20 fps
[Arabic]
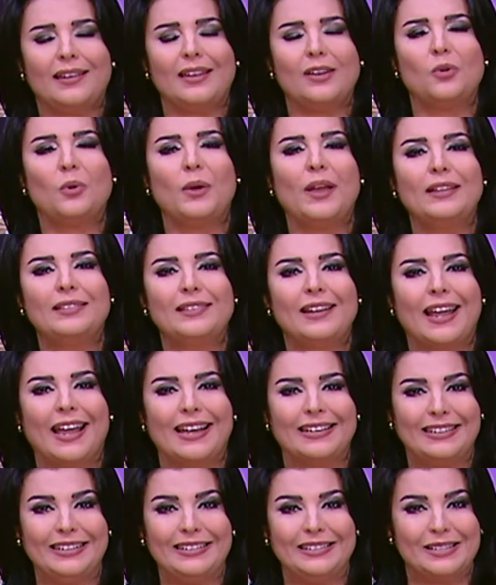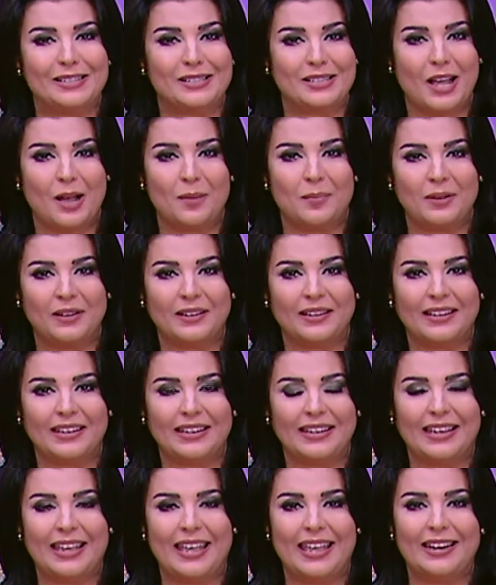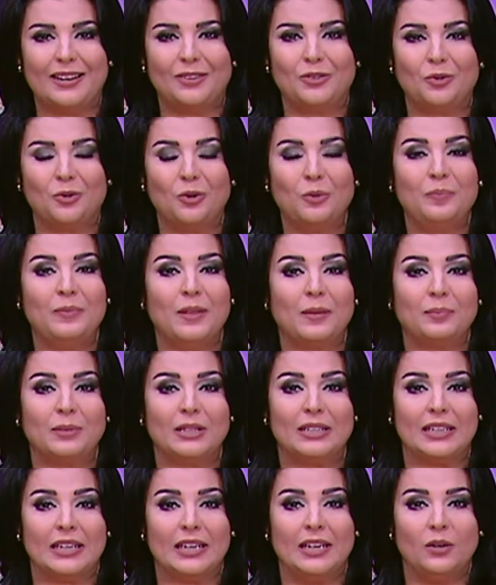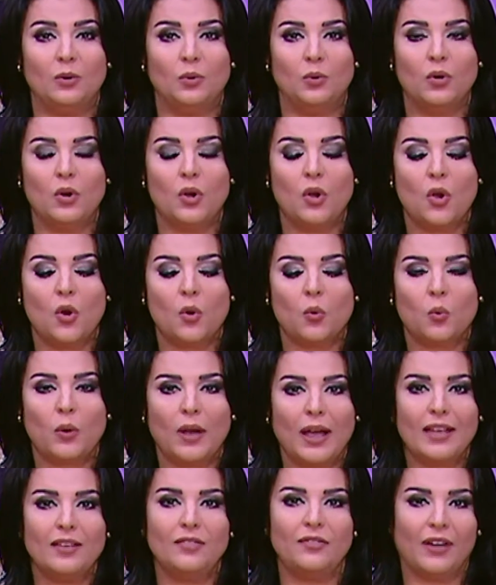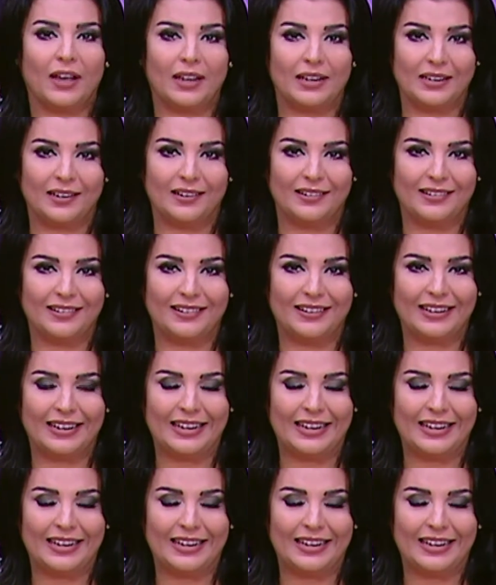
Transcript: كيلوهات الحديد الصعبه كانت قلوبنا بتدعي له وخايفه عليه